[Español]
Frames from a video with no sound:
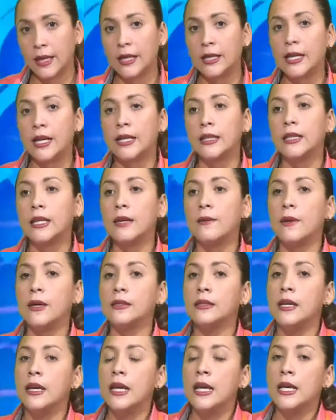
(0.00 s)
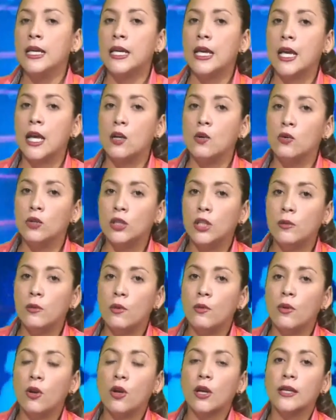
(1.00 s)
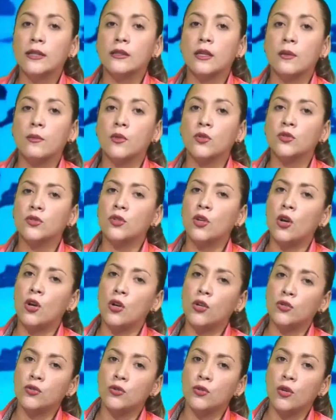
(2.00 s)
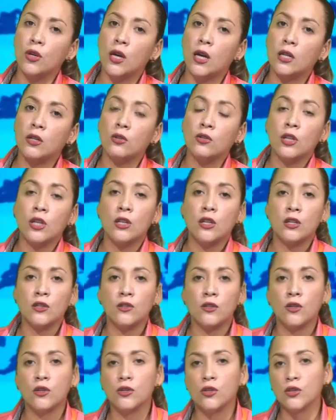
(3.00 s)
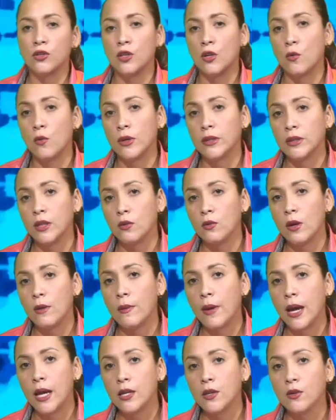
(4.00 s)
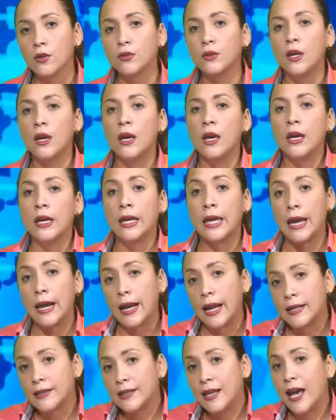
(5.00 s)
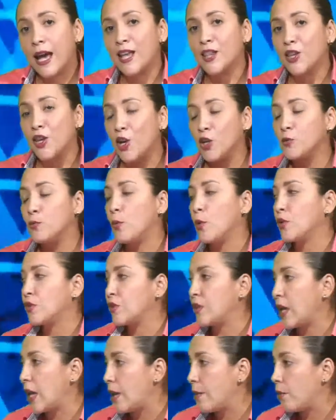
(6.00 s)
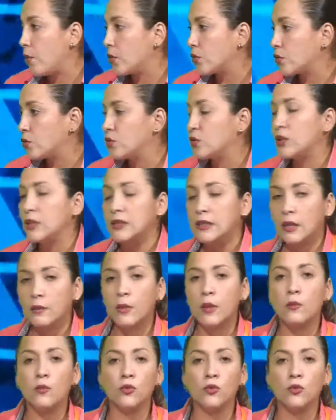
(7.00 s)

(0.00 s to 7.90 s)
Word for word: degenerativas y en el último bloque estamos todos los ciudadanos de 18 59 años que gracias a Dios poseemos un sistema